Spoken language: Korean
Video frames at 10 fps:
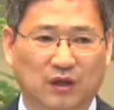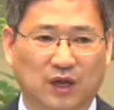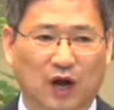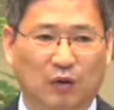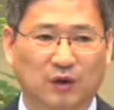
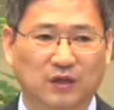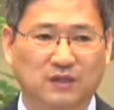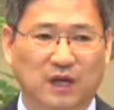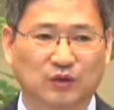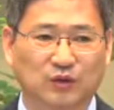야곱의
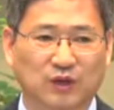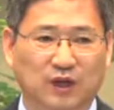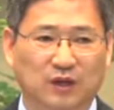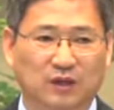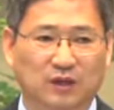상둥이
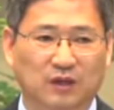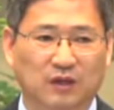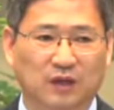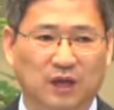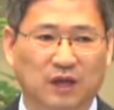
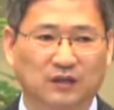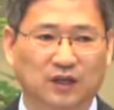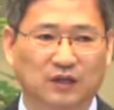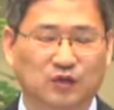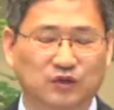형이었던
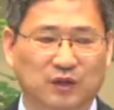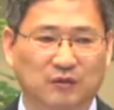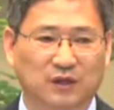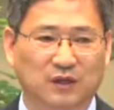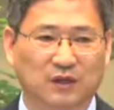에서의
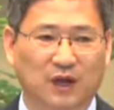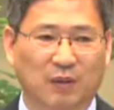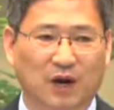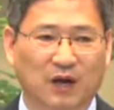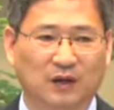손자입니다.
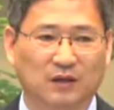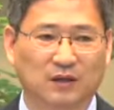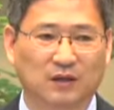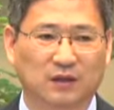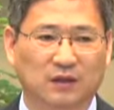
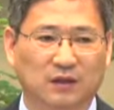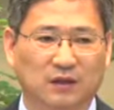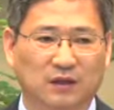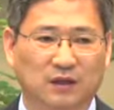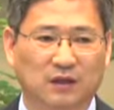아말렉은
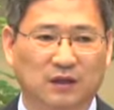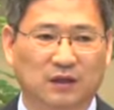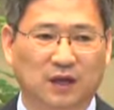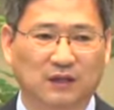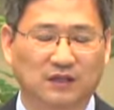
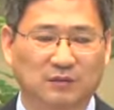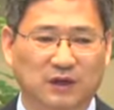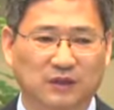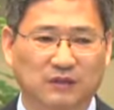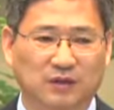같은
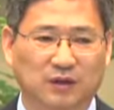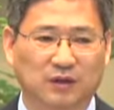집안이죠.